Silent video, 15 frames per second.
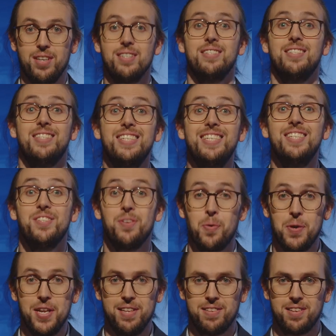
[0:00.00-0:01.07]
600
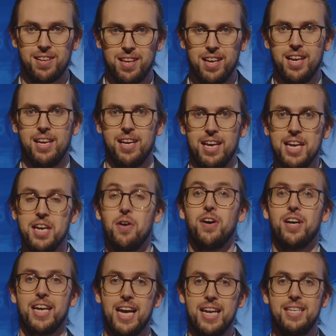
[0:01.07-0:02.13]
litres. Et en
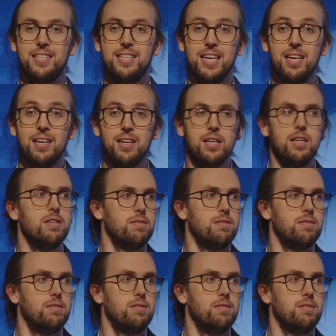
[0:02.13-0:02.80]
réalité,